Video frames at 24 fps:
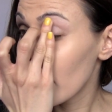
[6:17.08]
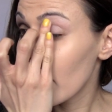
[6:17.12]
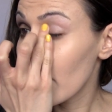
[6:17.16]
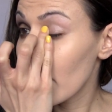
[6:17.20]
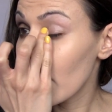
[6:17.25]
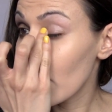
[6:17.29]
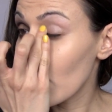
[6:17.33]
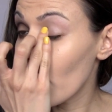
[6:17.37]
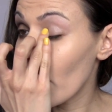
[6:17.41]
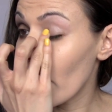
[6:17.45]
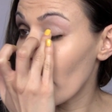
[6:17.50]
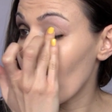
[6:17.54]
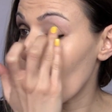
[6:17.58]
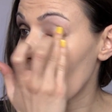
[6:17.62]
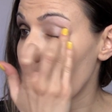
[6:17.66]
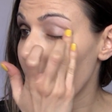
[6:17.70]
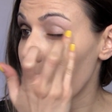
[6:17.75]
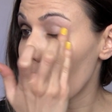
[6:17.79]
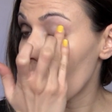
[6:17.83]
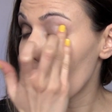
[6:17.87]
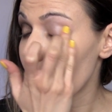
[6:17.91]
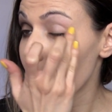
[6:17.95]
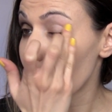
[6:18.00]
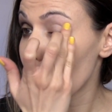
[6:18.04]
Y bueno,
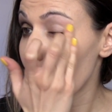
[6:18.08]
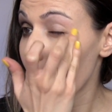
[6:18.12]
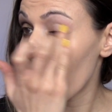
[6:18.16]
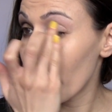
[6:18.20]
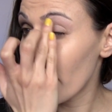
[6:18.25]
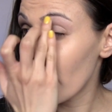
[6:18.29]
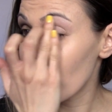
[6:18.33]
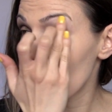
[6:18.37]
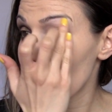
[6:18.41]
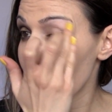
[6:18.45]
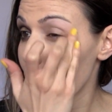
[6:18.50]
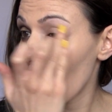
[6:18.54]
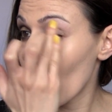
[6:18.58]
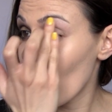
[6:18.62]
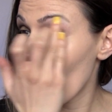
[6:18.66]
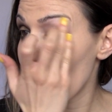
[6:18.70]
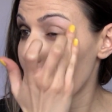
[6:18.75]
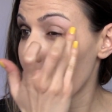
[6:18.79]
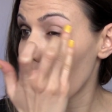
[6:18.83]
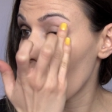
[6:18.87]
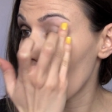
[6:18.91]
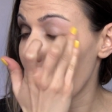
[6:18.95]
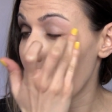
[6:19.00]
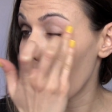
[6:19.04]
creo que es un
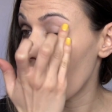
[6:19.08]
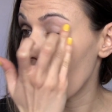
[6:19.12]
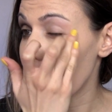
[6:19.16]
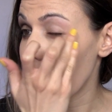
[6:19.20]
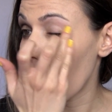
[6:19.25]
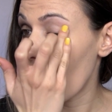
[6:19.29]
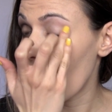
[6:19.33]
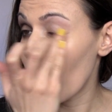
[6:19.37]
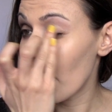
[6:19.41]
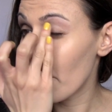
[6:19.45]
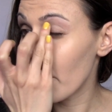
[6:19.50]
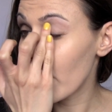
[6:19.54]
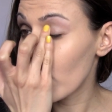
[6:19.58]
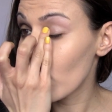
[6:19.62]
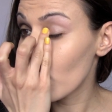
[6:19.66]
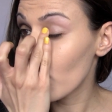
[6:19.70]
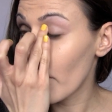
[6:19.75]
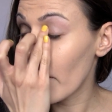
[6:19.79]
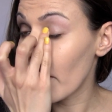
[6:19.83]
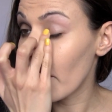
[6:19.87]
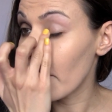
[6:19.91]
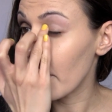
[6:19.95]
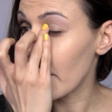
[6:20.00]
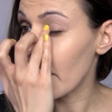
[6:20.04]
paso fundamental, al menos
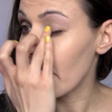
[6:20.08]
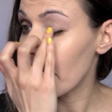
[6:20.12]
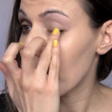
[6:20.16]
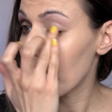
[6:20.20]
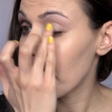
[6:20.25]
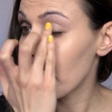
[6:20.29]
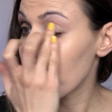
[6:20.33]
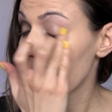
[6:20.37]
para mí.